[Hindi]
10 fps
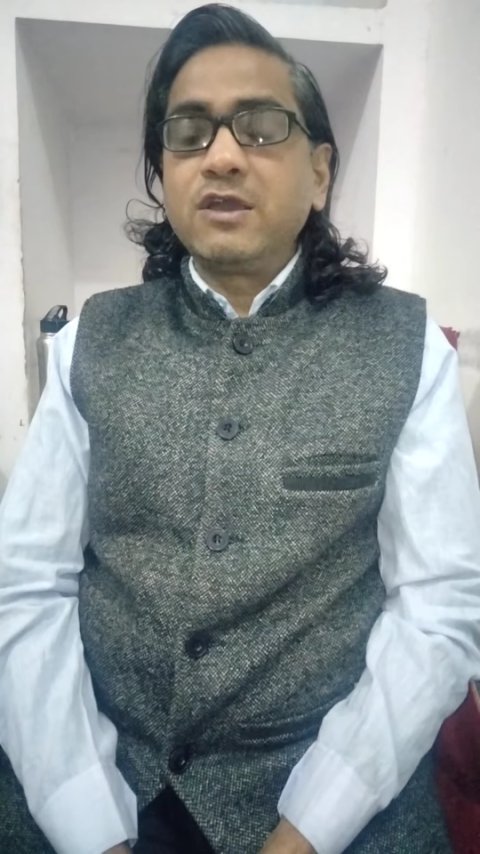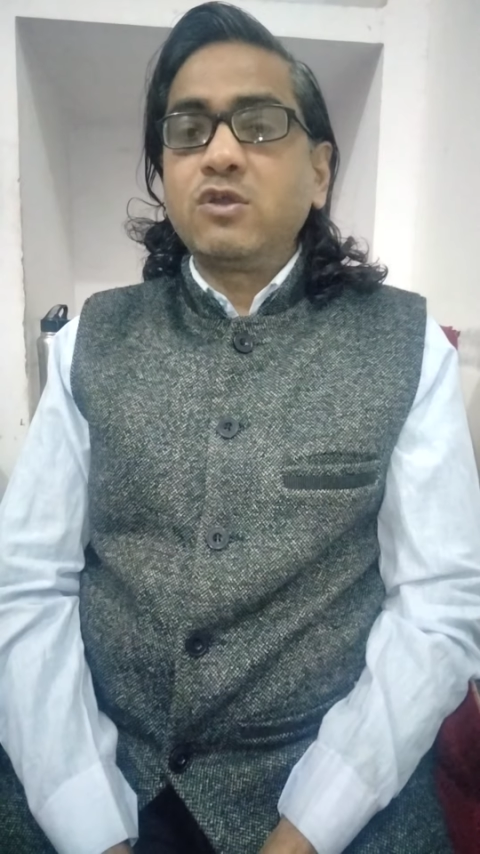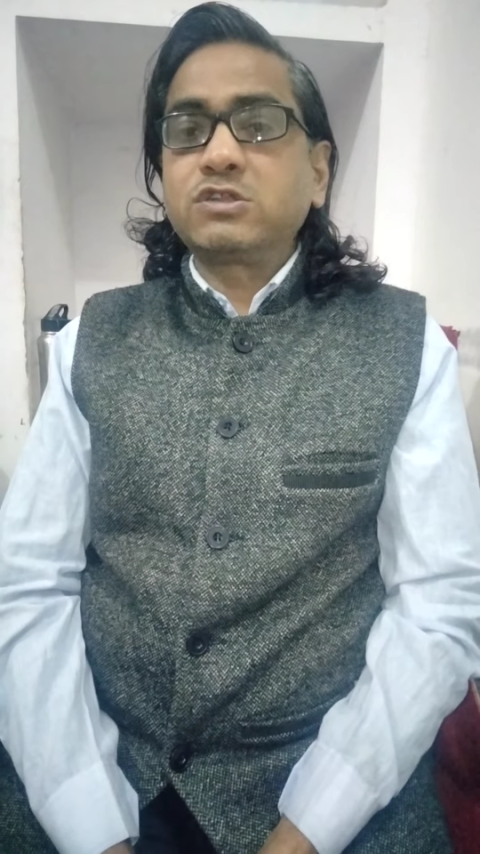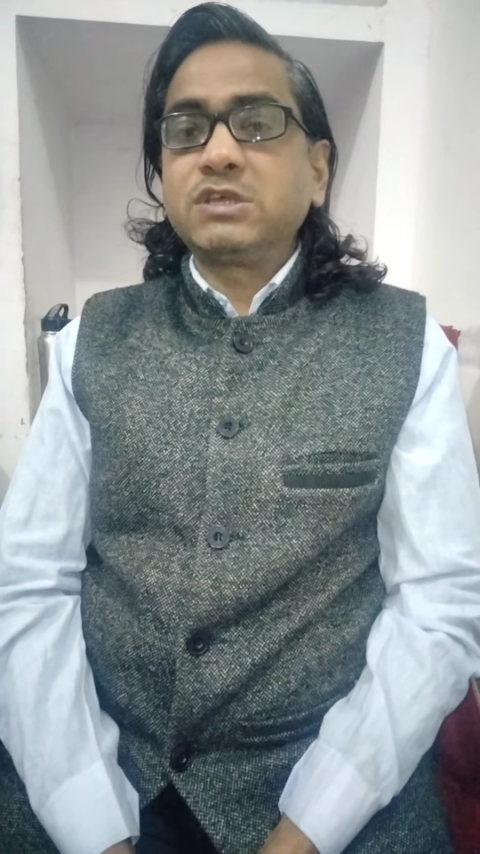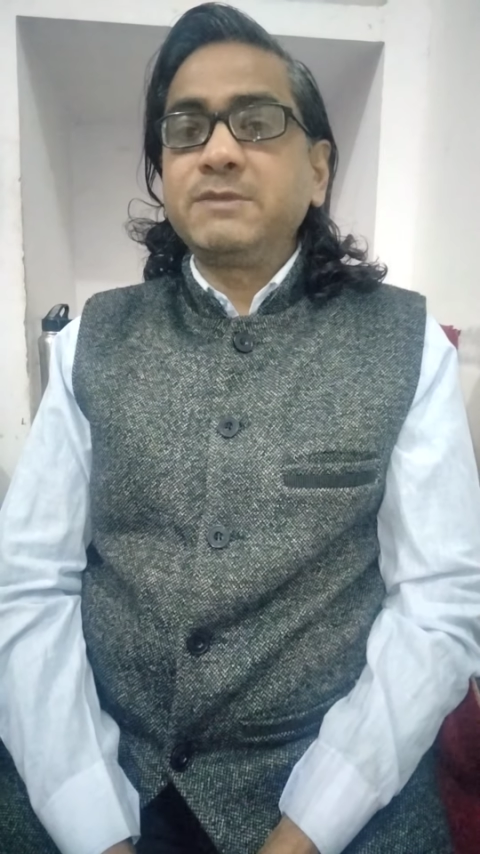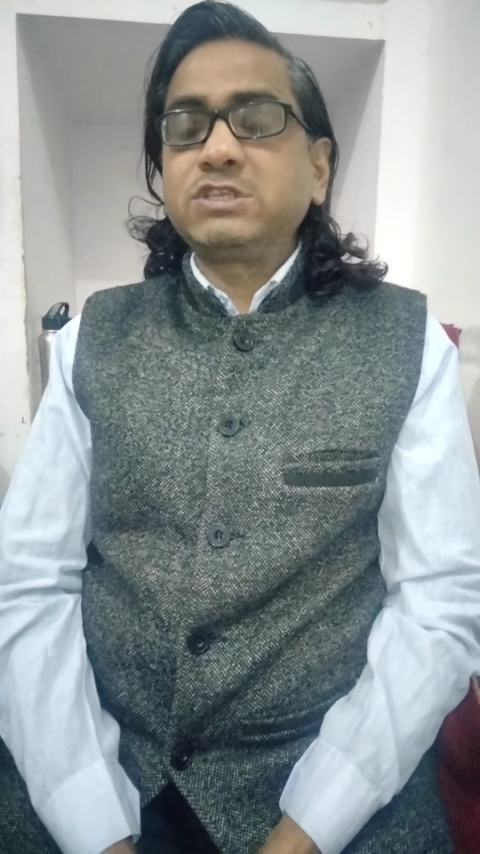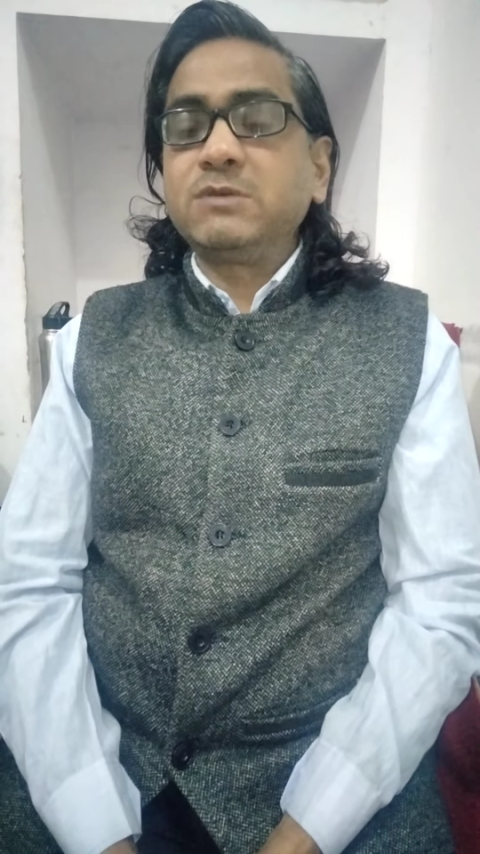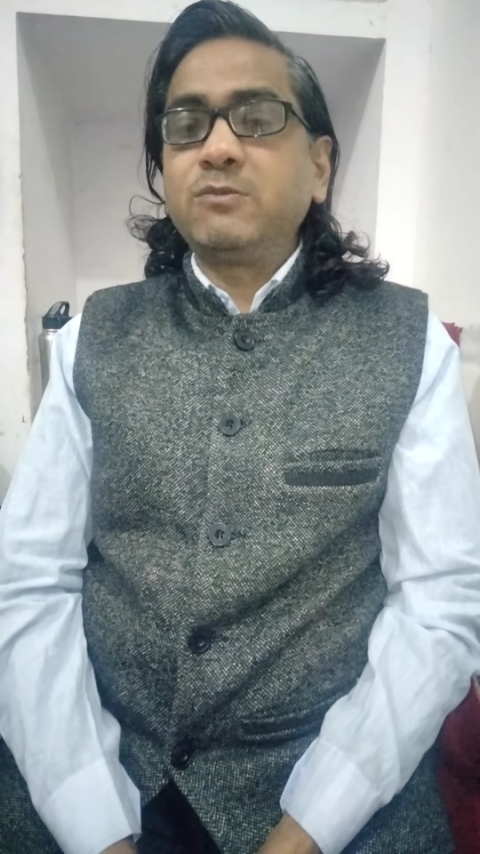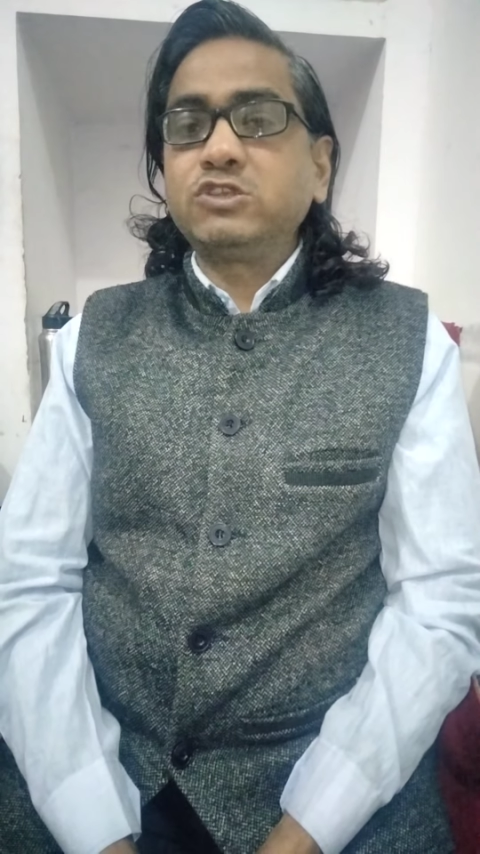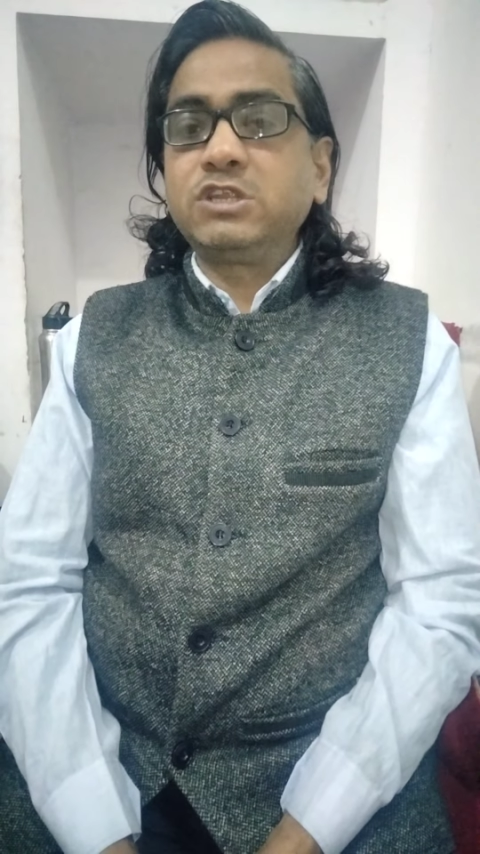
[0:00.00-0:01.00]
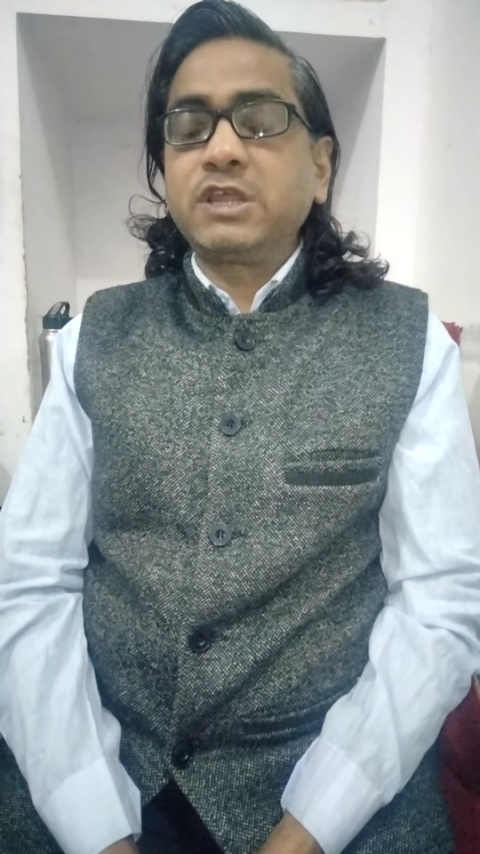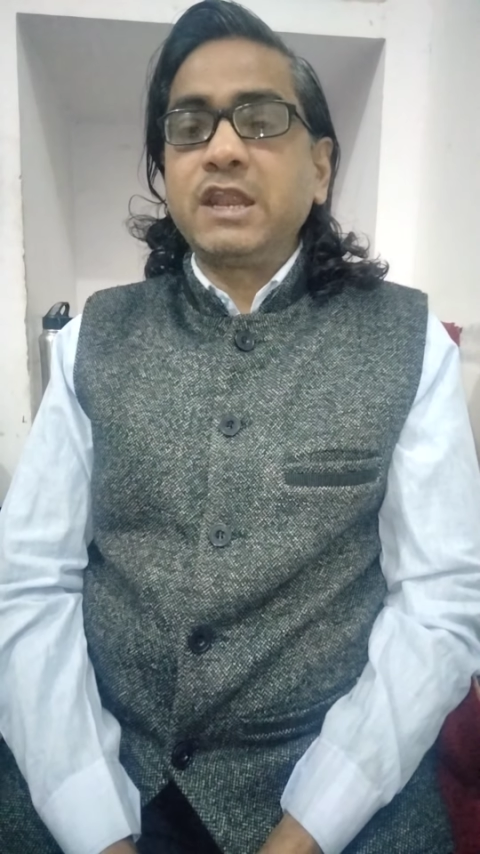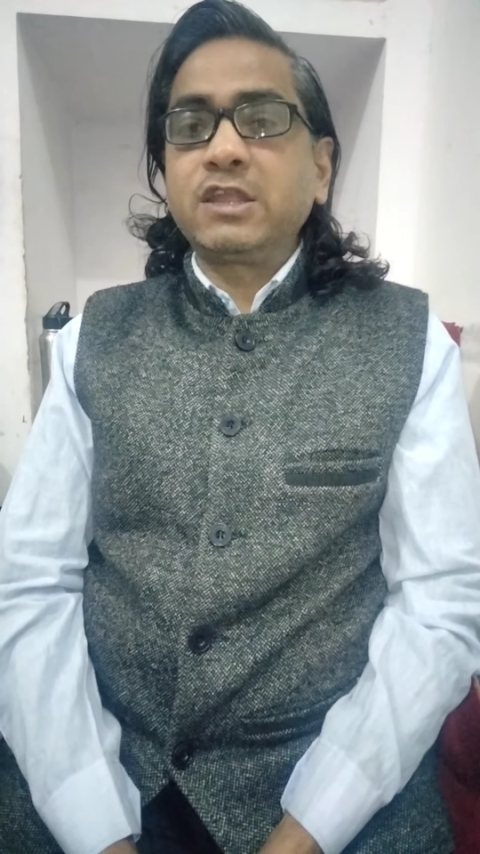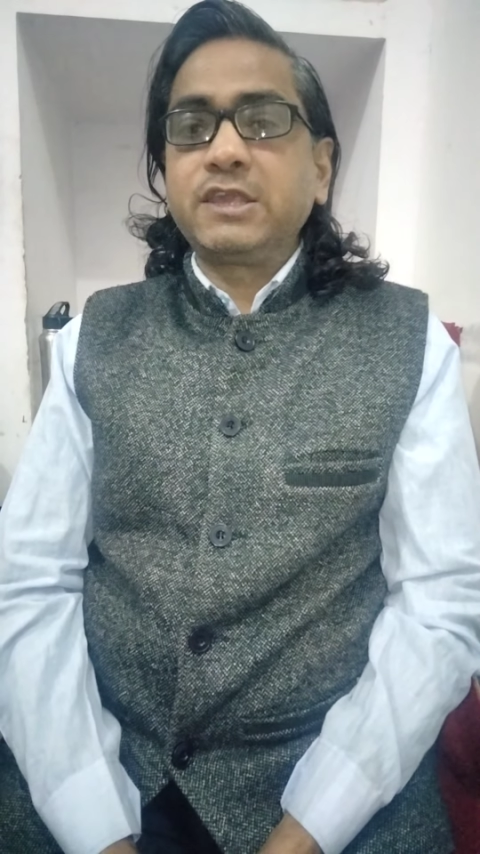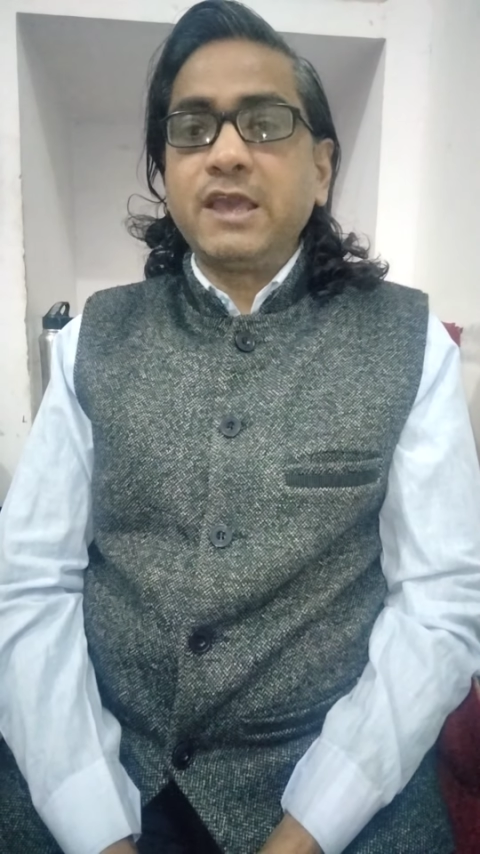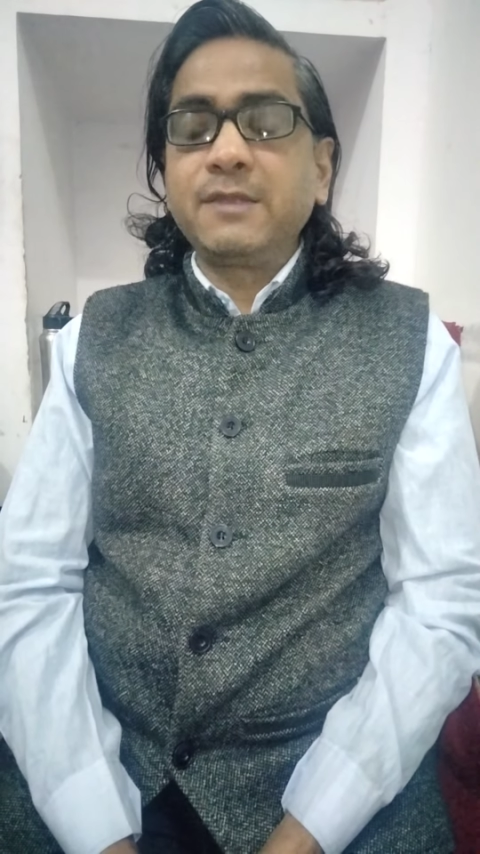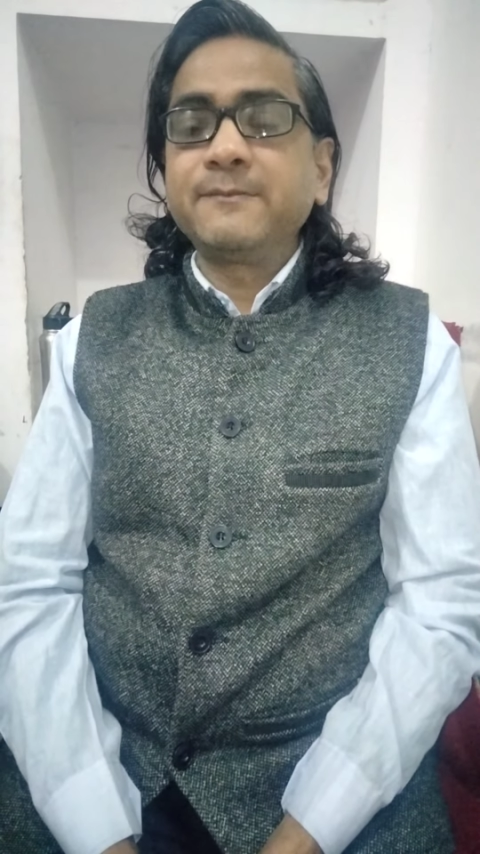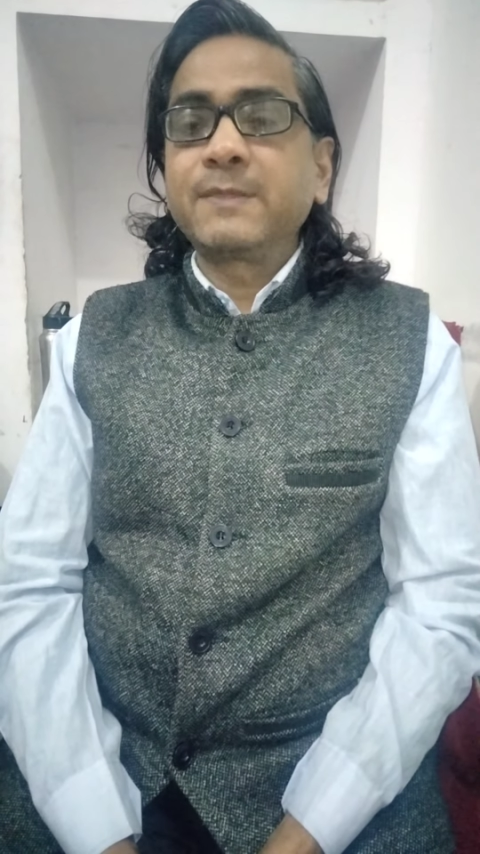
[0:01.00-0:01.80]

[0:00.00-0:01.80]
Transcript: और समय से भोजन ग्रहण किया